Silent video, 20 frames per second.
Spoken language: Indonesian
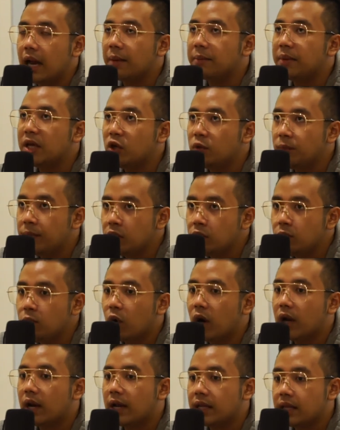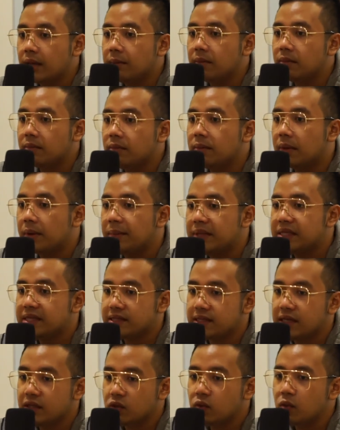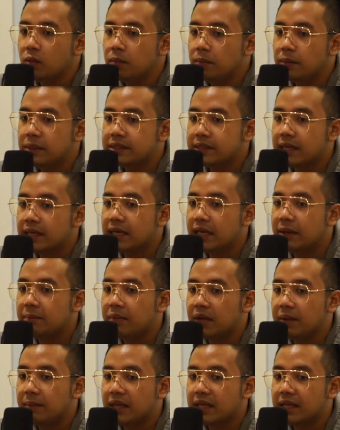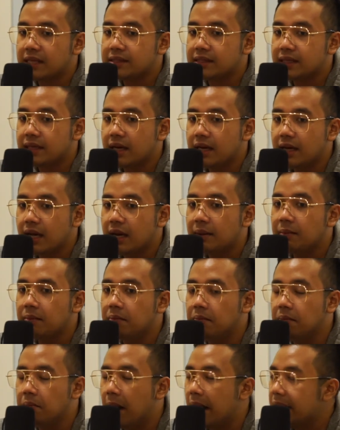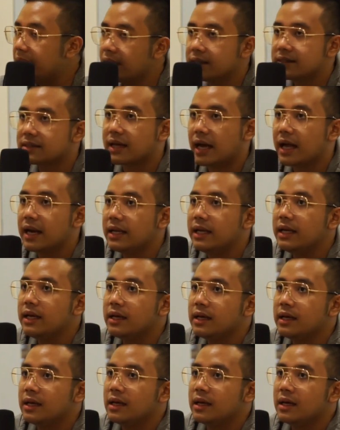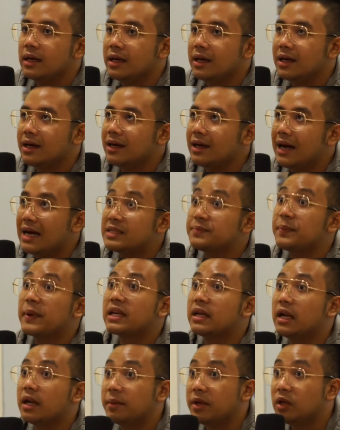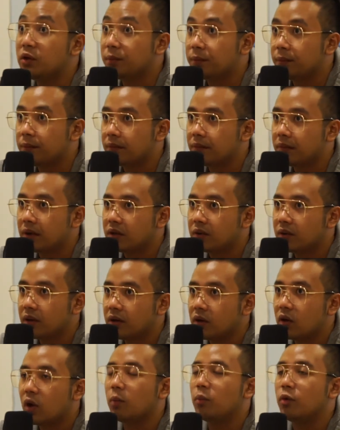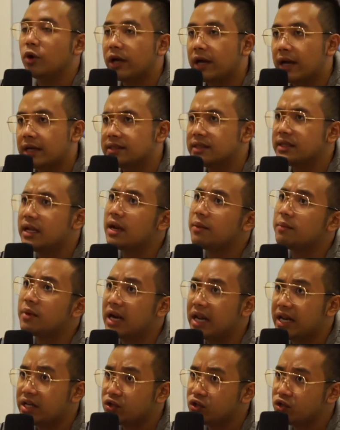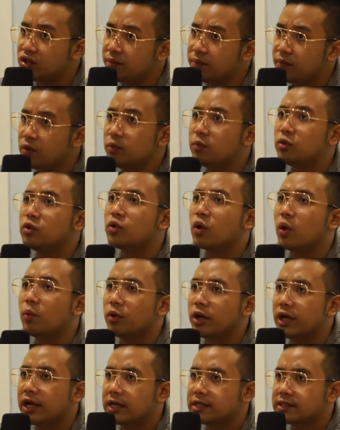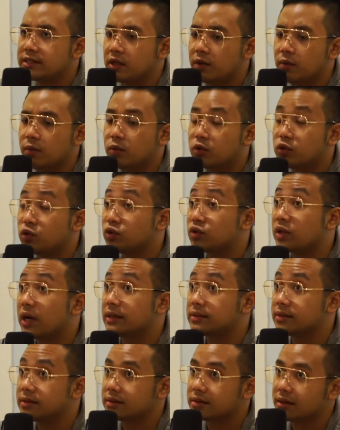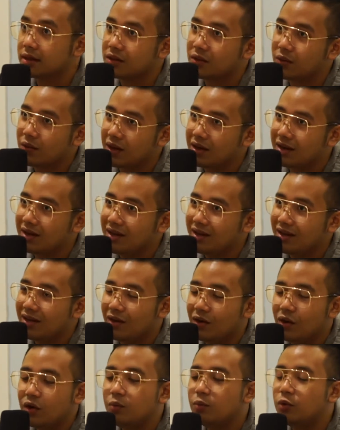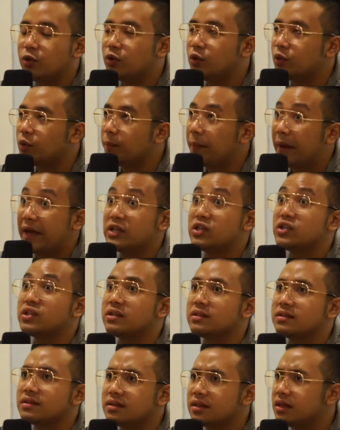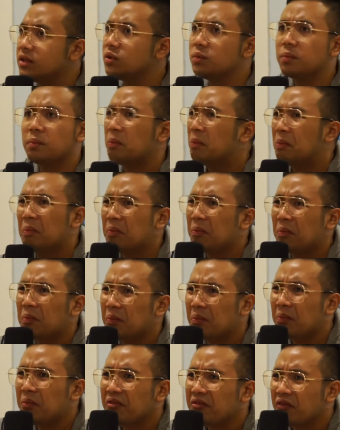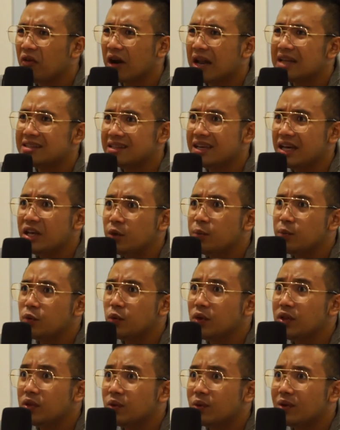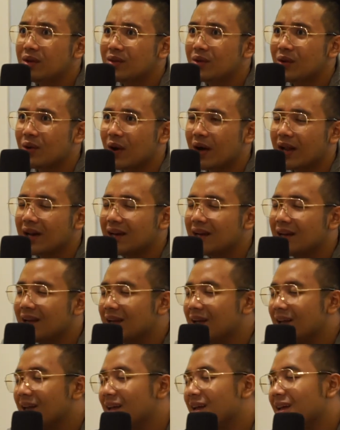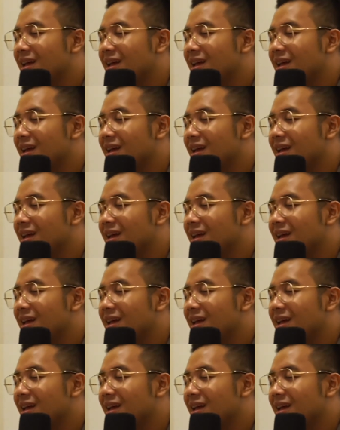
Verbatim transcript: dalam hidup itu bukan hanya berbisnis itu bisa diimplementasikan dalam banyak sekali aspek dalam hidup gitu kan komunikasi dalam relationship lu butuh komunikasi Betul. lu butuh trust Betul. gitu kan lu butuh patience itu fondasi hidup tuh itu hmm. gitu loh kan hmm.